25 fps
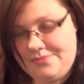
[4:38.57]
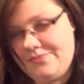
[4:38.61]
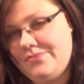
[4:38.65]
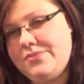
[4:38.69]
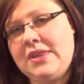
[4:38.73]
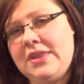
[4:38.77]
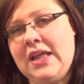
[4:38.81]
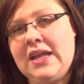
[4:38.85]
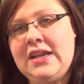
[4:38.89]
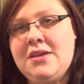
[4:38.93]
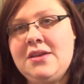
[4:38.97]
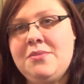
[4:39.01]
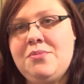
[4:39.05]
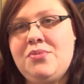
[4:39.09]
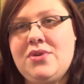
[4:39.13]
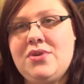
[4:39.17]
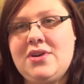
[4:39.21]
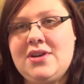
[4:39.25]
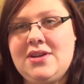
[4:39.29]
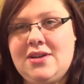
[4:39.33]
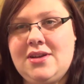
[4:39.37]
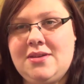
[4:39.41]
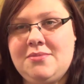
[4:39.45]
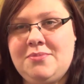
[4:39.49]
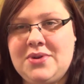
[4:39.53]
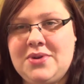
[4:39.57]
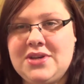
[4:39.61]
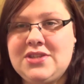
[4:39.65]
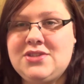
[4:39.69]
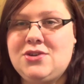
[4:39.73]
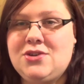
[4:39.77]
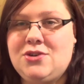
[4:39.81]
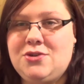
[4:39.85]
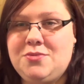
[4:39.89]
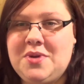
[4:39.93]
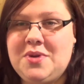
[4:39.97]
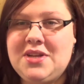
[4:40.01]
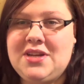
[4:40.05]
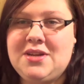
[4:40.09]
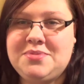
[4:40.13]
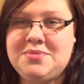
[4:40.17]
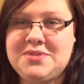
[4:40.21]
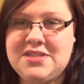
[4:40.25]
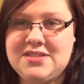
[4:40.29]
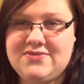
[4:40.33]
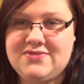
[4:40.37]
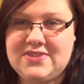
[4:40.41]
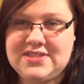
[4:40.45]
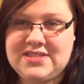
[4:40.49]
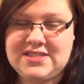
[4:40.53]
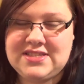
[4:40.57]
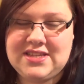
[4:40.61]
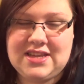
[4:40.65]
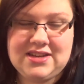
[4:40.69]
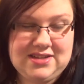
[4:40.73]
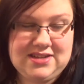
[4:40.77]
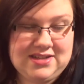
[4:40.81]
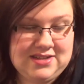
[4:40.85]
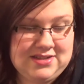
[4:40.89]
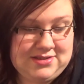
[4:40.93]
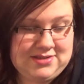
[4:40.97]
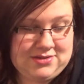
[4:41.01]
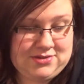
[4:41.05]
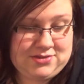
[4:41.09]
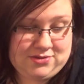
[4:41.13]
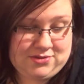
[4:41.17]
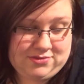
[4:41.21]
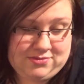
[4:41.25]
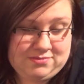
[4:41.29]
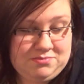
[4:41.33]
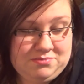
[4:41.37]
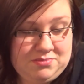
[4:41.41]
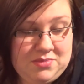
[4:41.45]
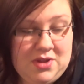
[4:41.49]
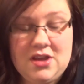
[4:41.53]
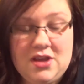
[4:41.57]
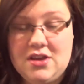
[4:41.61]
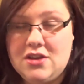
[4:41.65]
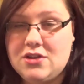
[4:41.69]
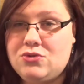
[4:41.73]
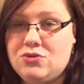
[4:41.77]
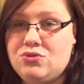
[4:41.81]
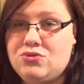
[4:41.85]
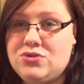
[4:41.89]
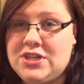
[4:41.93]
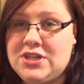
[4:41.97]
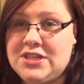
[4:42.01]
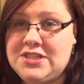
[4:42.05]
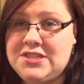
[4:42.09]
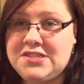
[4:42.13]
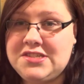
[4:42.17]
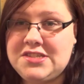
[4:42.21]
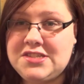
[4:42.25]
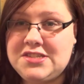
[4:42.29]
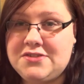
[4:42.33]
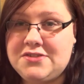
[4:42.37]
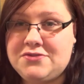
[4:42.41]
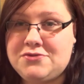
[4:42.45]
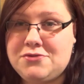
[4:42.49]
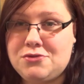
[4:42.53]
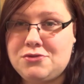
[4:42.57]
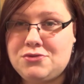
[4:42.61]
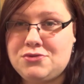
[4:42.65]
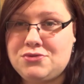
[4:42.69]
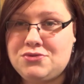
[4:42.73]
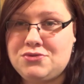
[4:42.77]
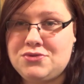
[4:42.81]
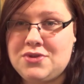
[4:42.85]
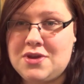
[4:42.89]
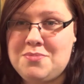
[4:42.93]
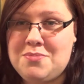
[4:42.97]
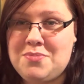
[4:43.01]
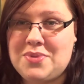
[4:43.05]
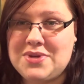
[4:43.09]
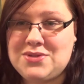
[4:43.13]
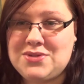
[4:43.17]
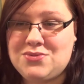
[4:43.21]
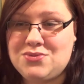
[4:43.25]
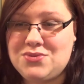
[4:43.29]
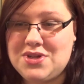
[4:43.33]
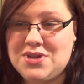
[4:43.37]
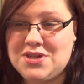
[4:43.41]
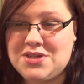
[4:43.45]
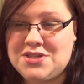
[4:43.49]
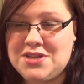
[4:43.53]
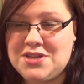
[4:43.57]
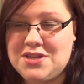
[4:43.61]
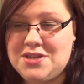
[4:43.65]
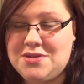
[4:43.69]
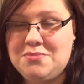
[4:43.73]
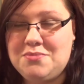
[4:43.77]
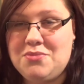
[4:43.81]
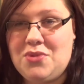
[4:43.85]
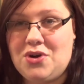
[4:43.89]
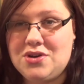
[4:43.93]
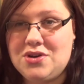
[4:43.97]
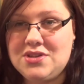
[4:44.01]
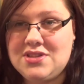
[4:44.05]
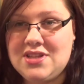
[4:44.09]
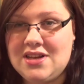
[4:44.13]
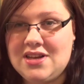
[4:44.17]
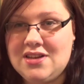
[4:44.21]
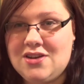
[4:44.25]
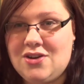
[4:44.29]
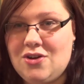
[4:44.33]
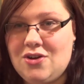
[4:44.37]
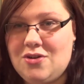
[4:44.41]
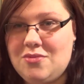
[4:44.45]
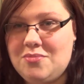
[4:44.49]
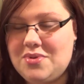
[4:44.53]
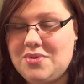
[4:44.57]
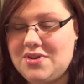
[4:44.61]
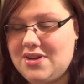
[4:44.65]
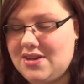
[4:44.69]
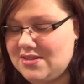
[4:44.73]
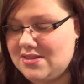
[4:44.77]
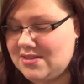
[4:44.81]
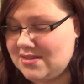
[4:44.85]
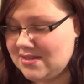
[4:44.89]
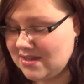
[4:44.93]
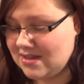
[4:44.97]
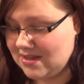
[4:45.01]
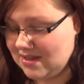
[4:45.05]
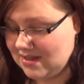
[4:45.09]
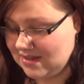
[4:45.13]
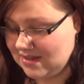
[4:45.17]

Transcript: Dalej była bardzo lubiana przez Was seria i co tłuczenie się dziewcząt tutaj pasuje, czyli Mortal Kombat.